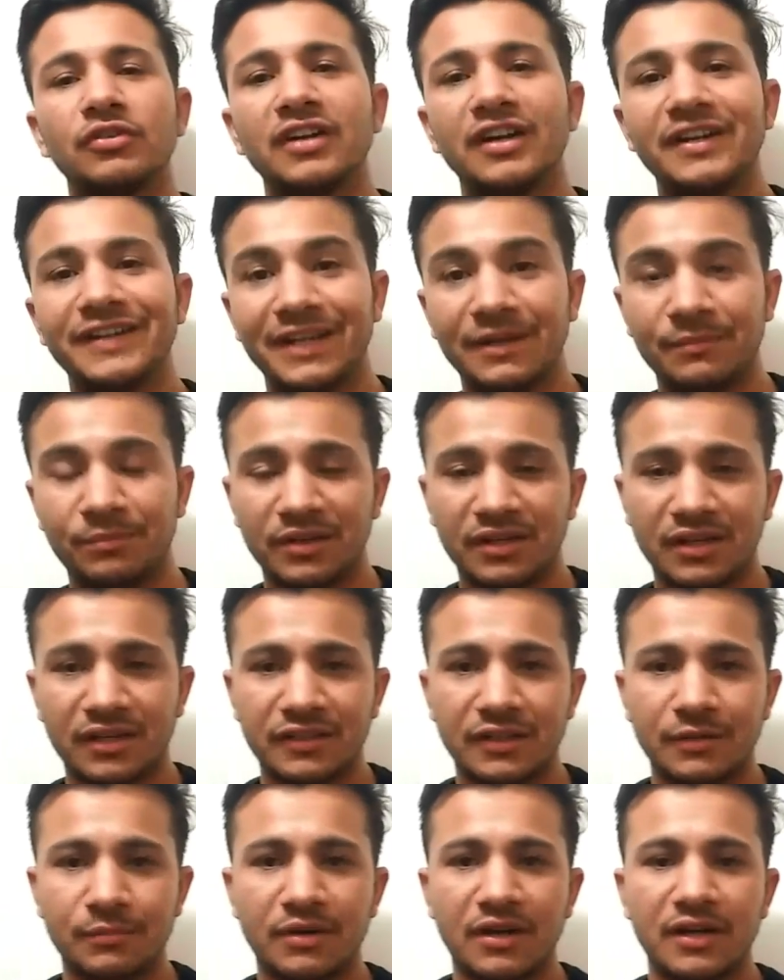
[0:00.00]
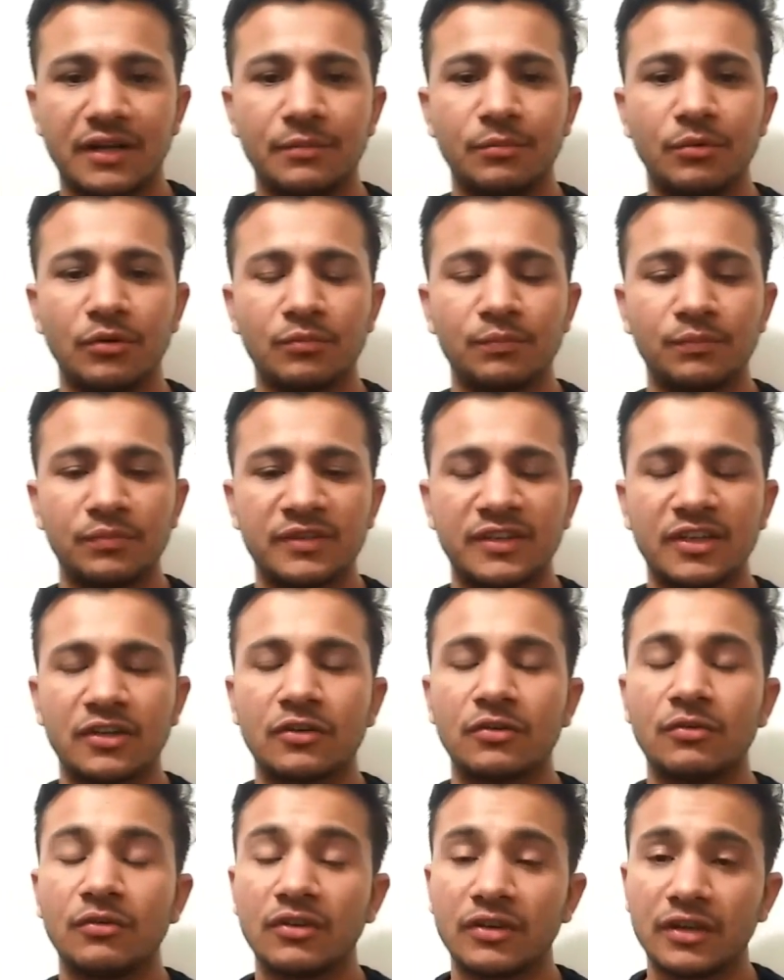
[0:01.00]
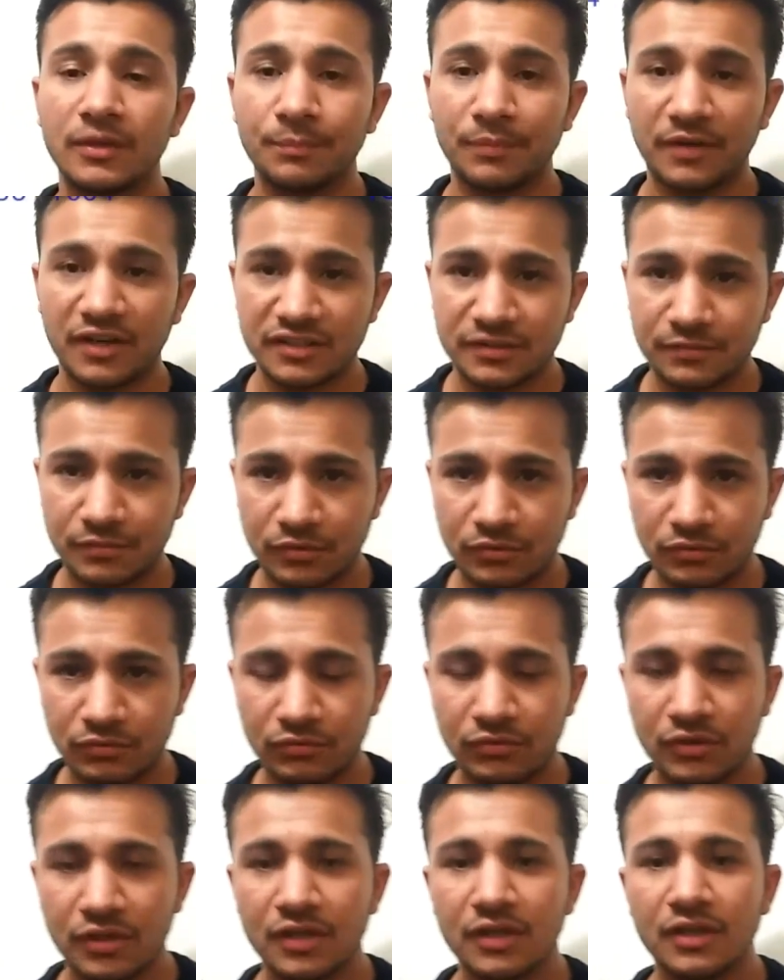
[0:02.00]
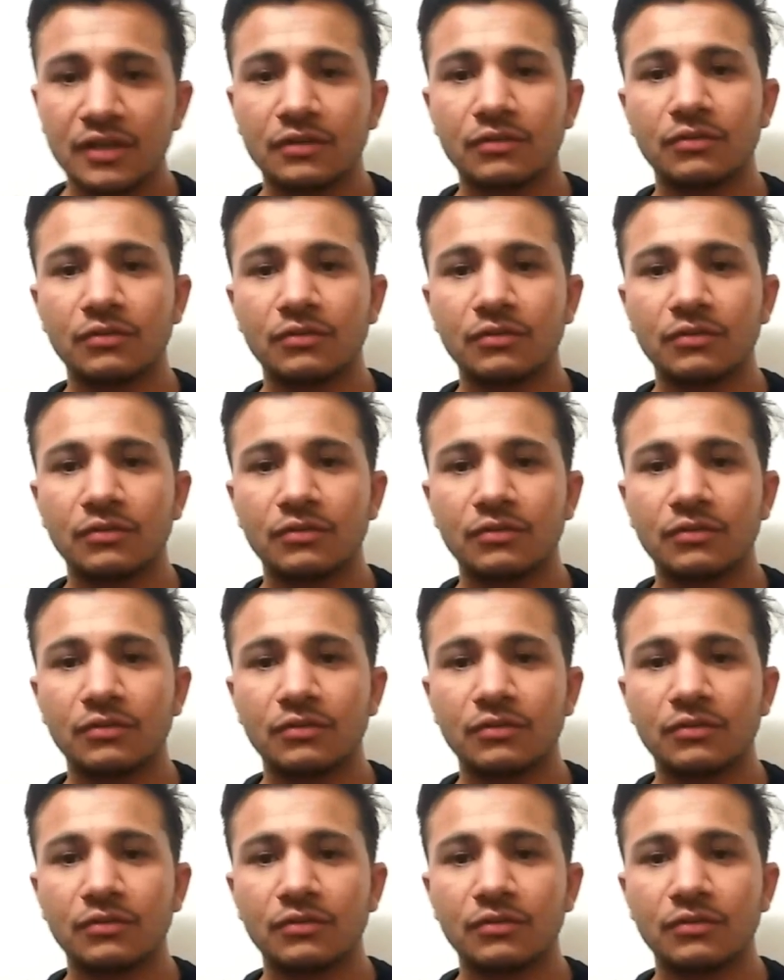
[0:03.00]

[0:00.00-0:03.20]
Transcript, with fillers: जो गोल्डन टेम्पल का निर्माण है वो सिखों के पांचवें गुरु